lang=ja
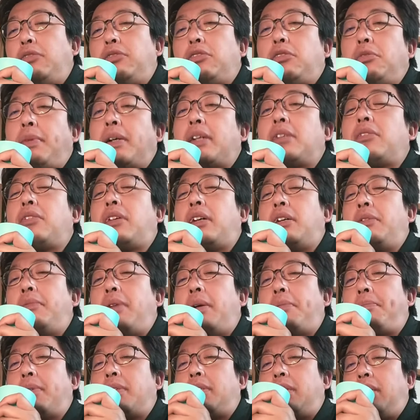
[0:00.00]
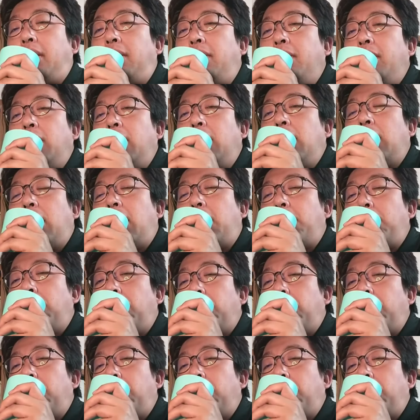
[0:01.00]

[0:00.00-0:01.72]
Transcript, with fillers: 太巻きとかでもやっぱし、あ